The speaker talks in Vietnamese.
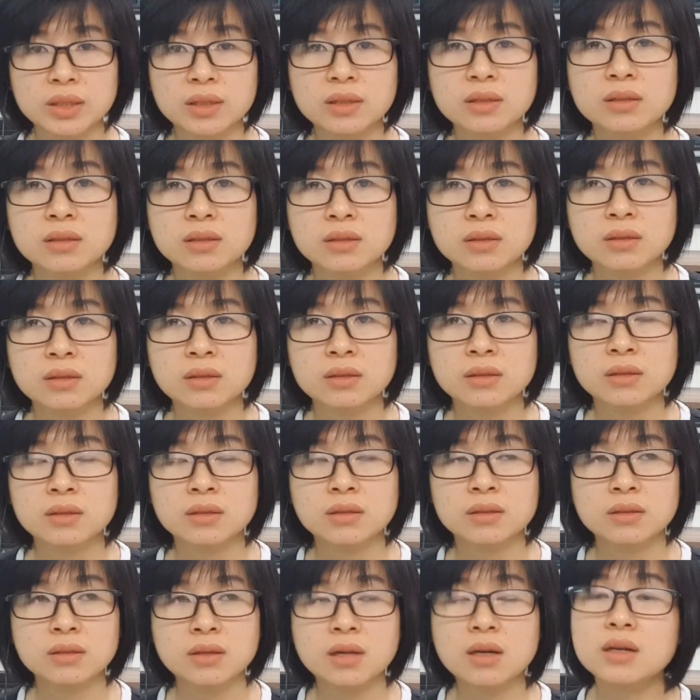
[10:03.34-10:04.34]
vậy đó.
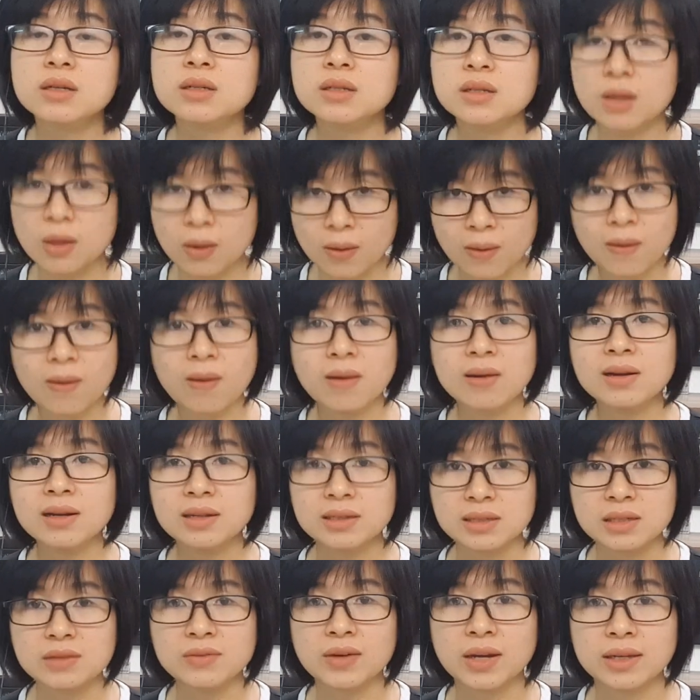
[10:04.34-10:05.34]
Nó hơi khó là
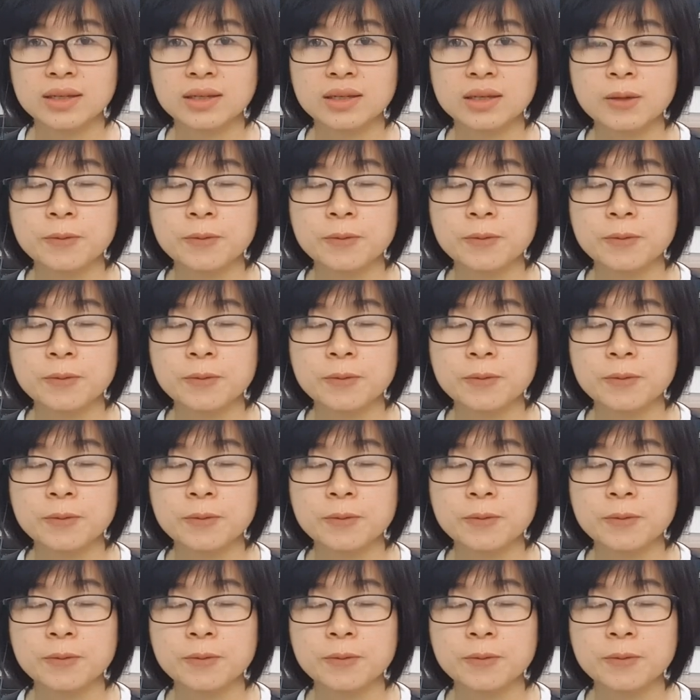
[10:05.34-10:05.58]
như vậy.